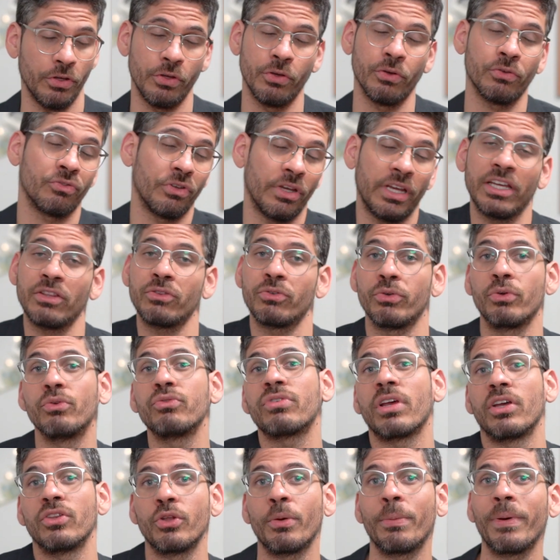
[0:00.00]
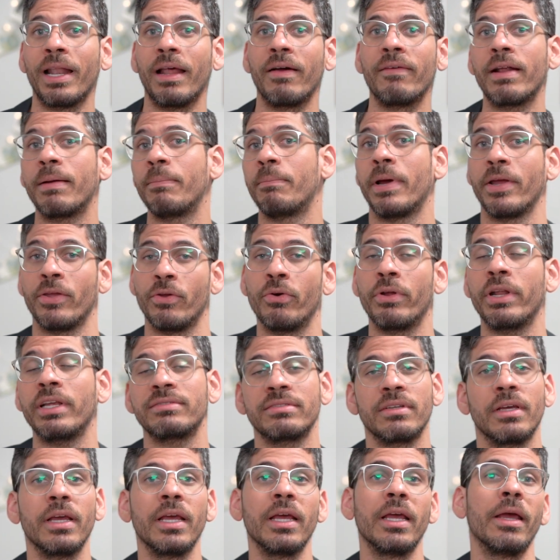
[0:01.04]
Y yo sé que estoy usando palabras
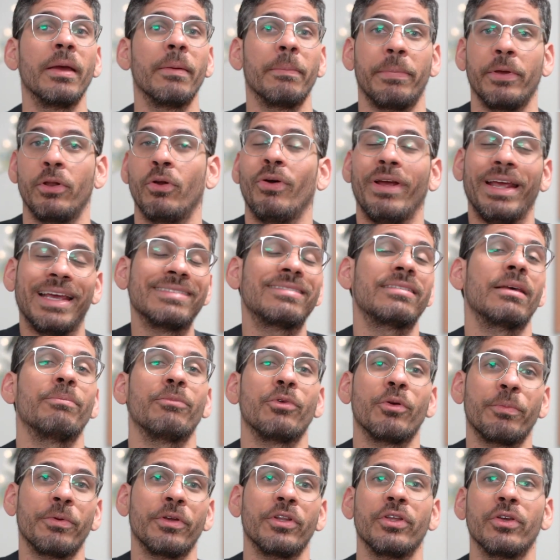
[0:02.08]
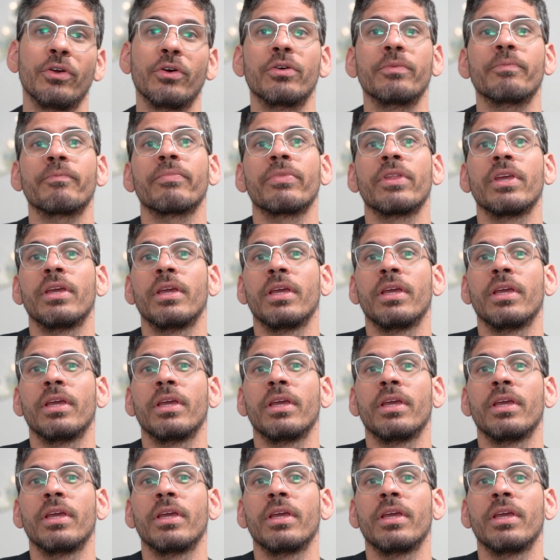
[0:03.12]
mayores, pero esa es mi opinión.